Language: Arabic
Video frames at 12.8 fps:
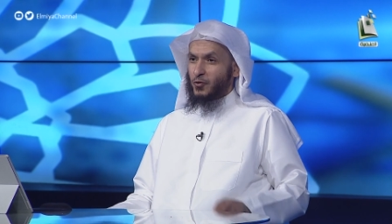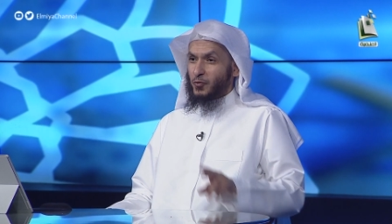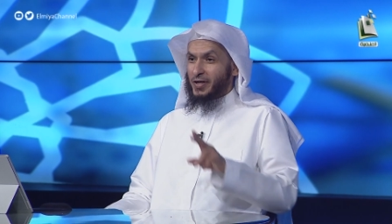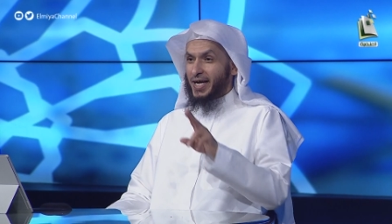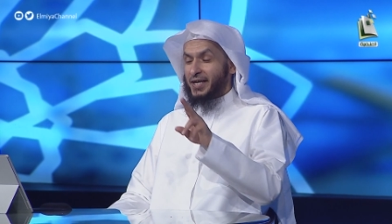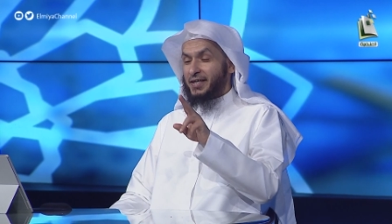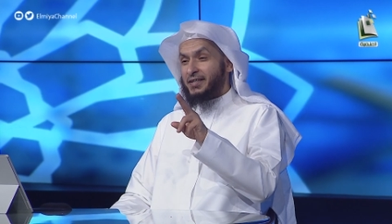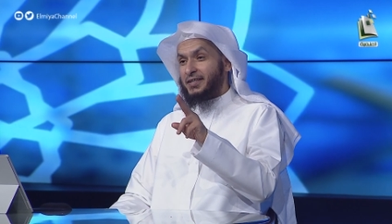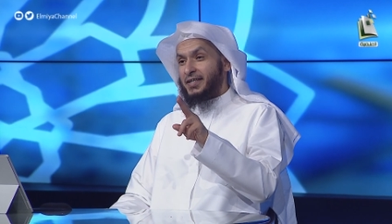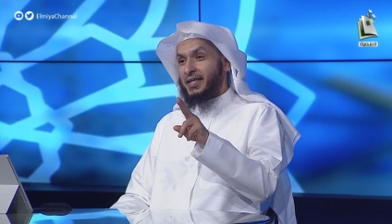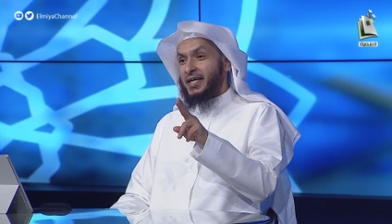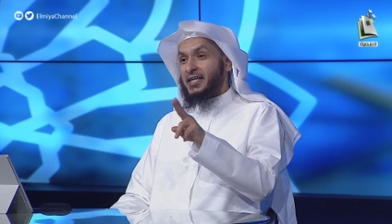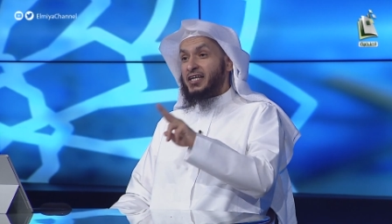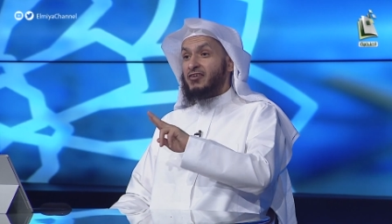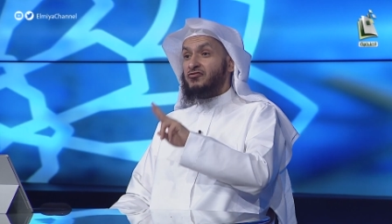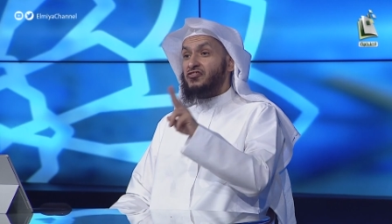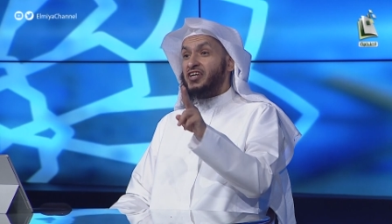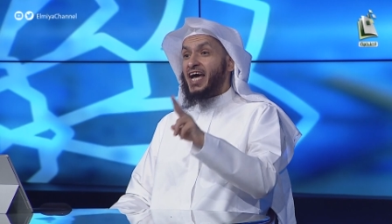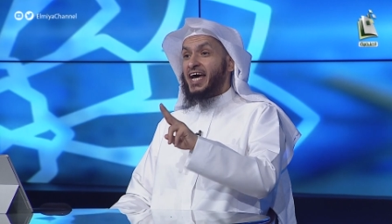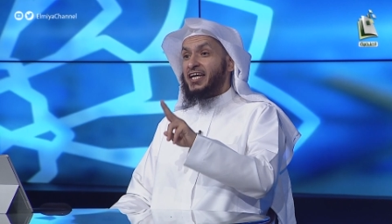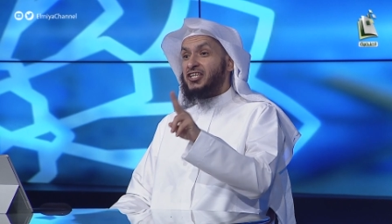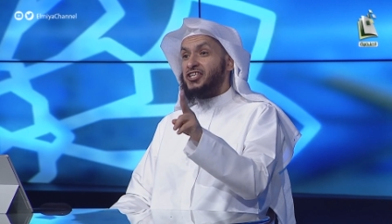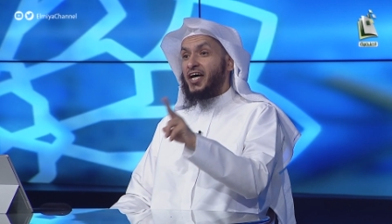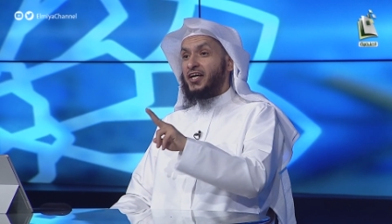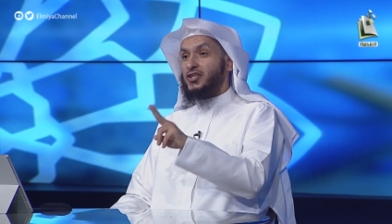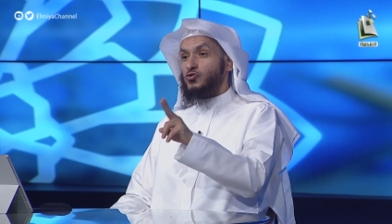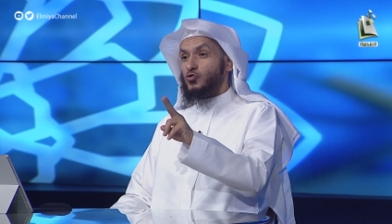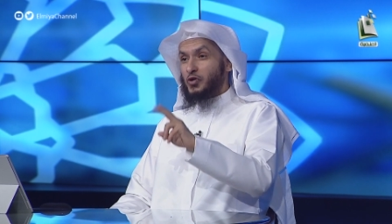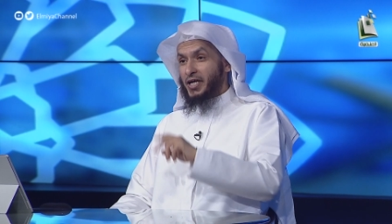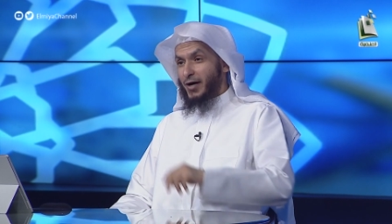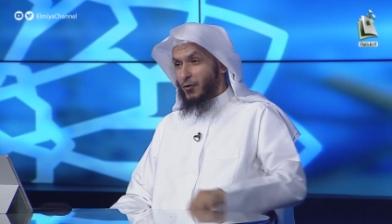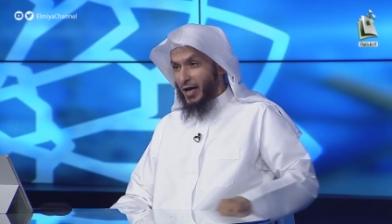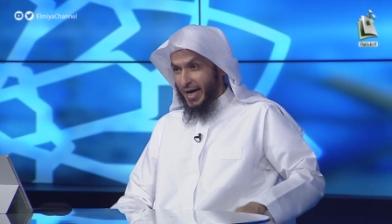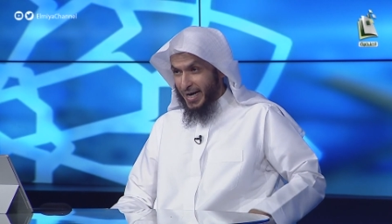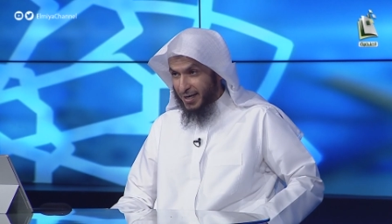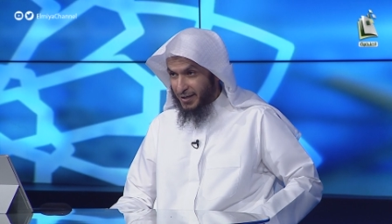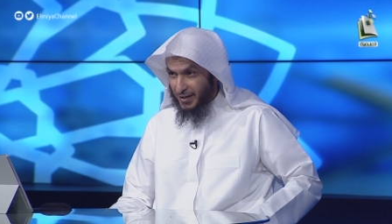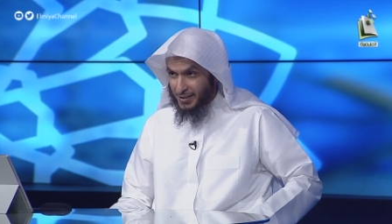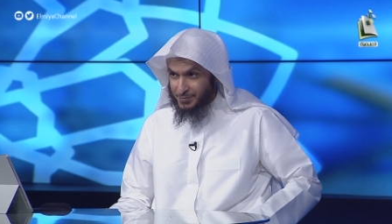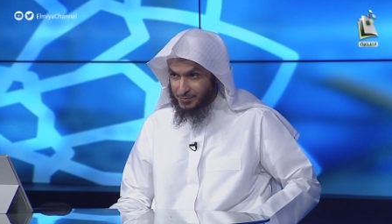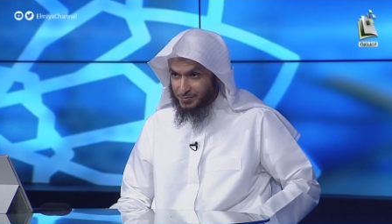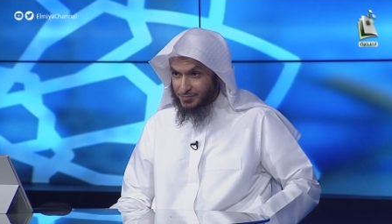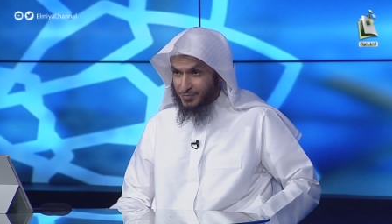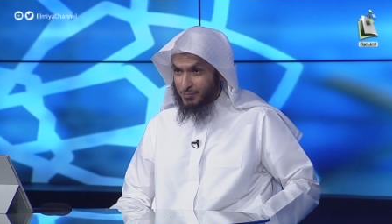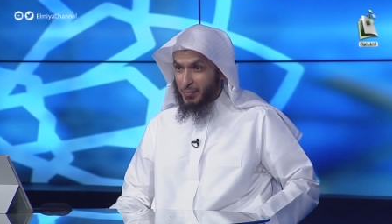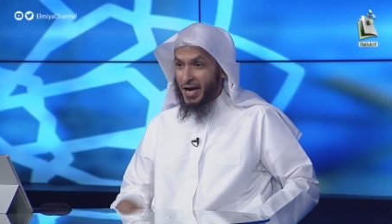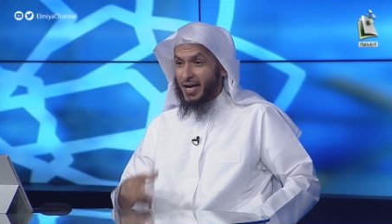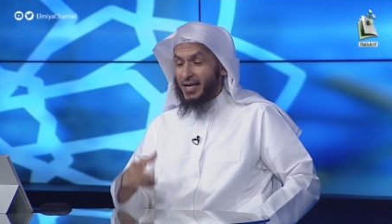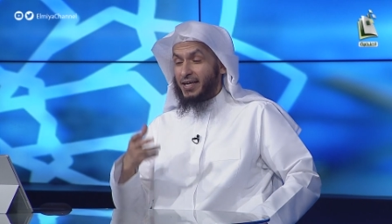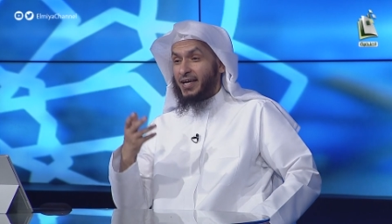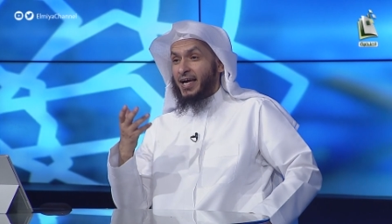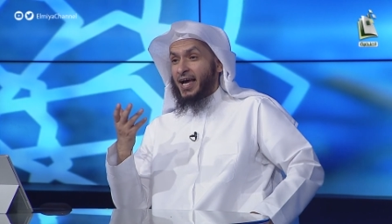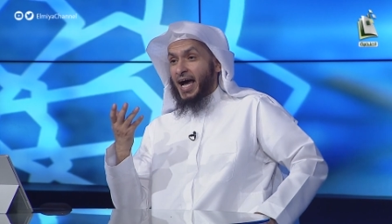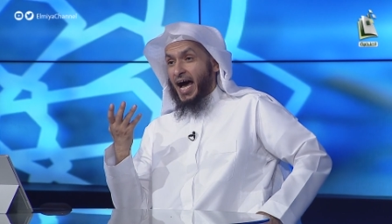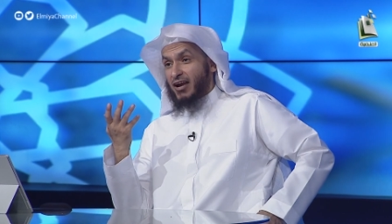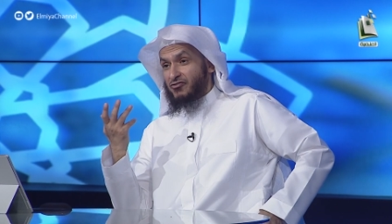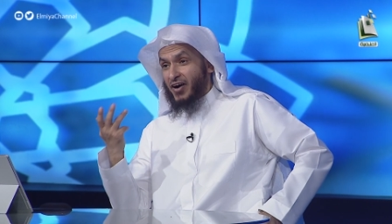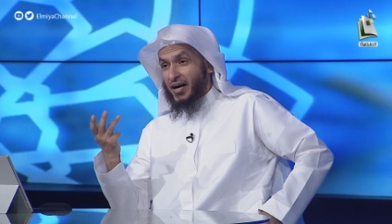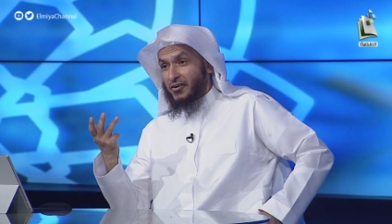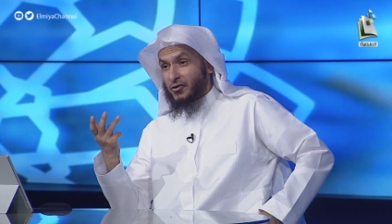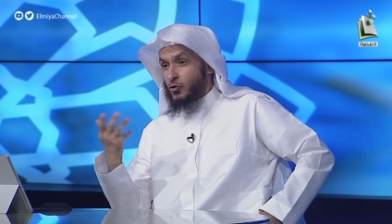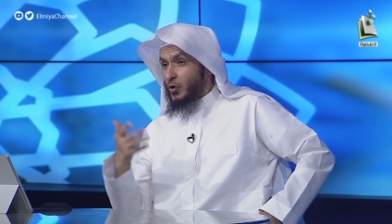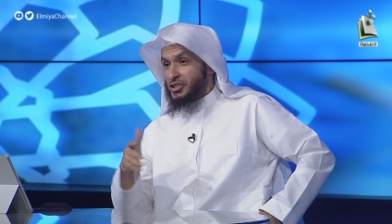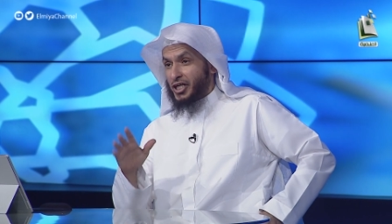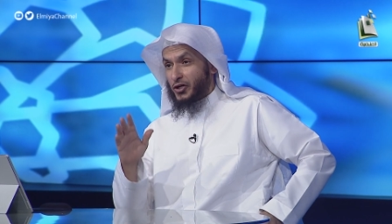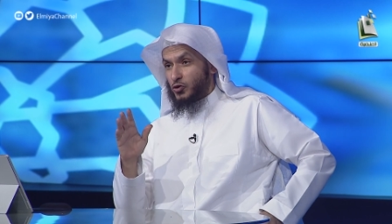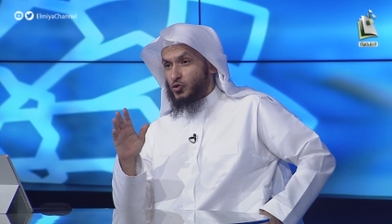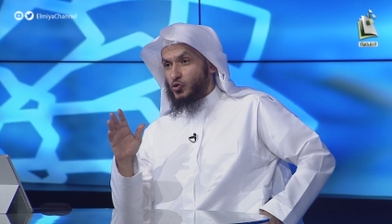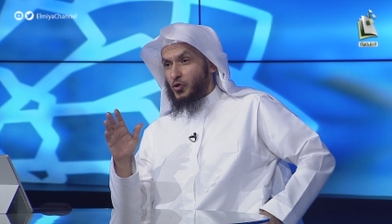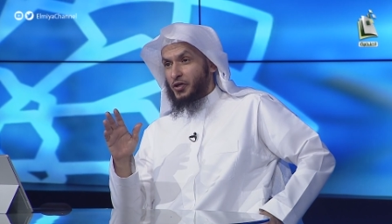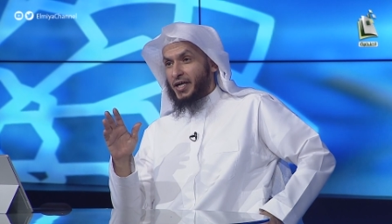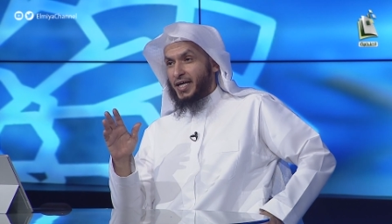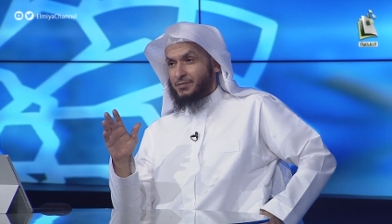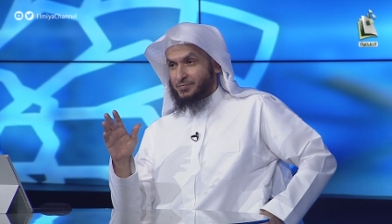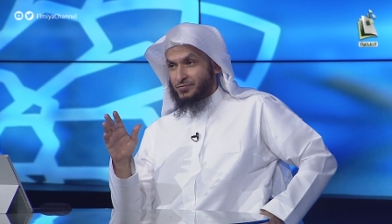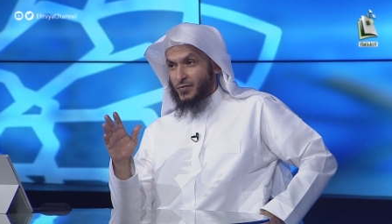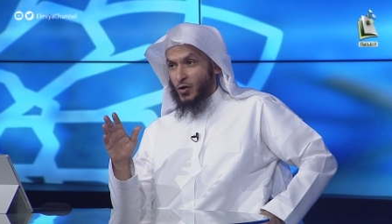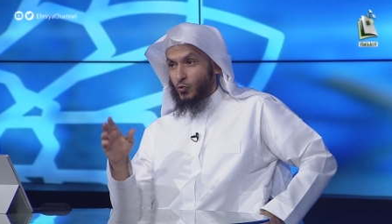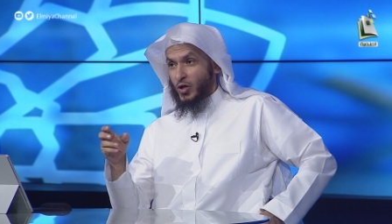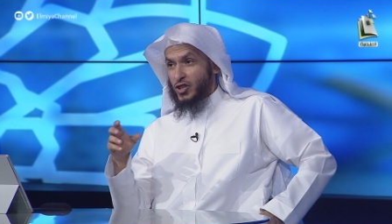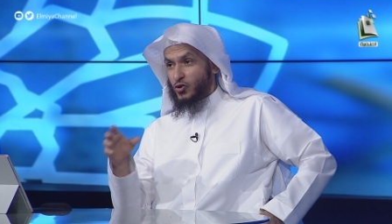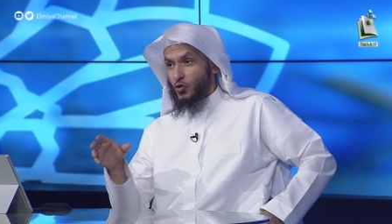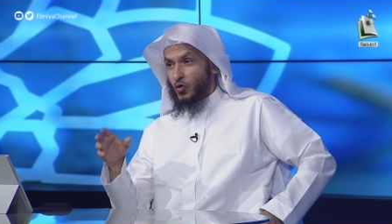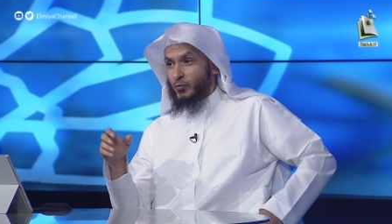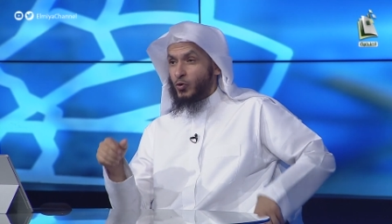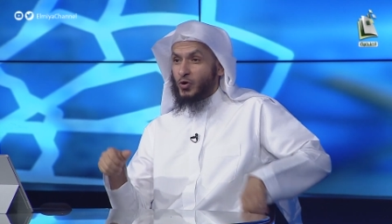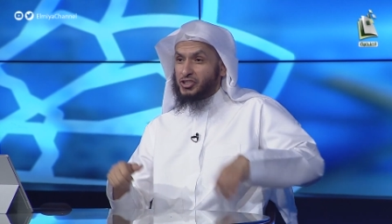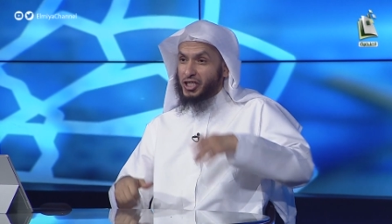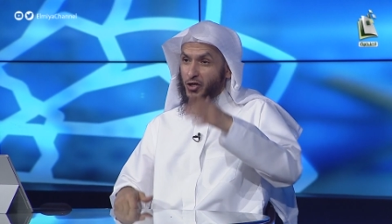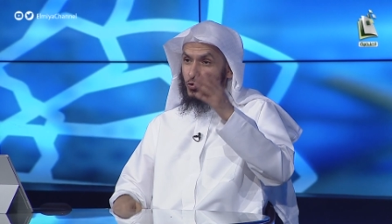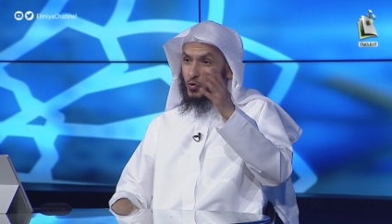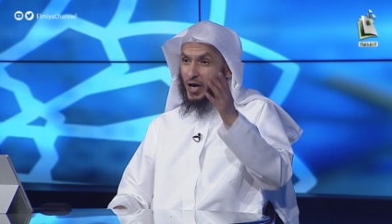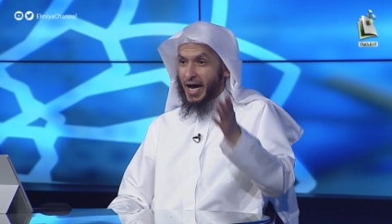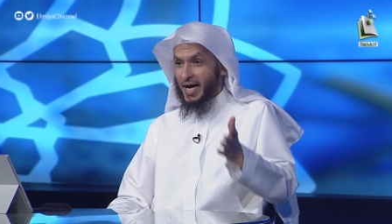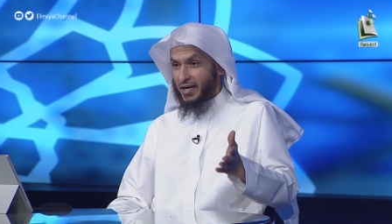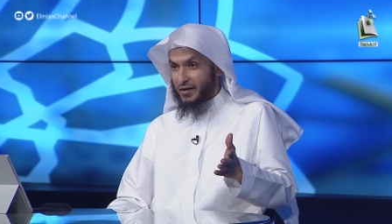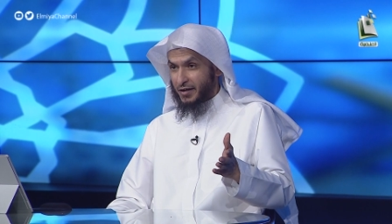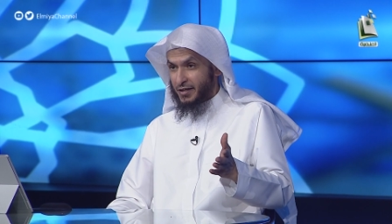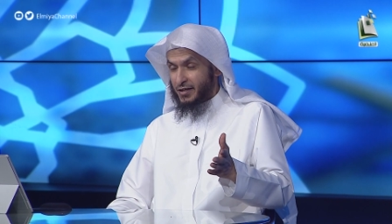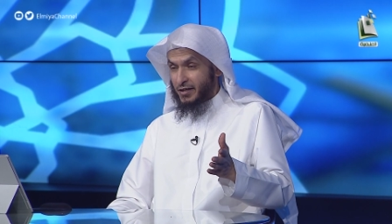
يعني ينفيان شر الدنيا والاخره ما الفقر هو شر الدنيا والذنوب هو شر الاخره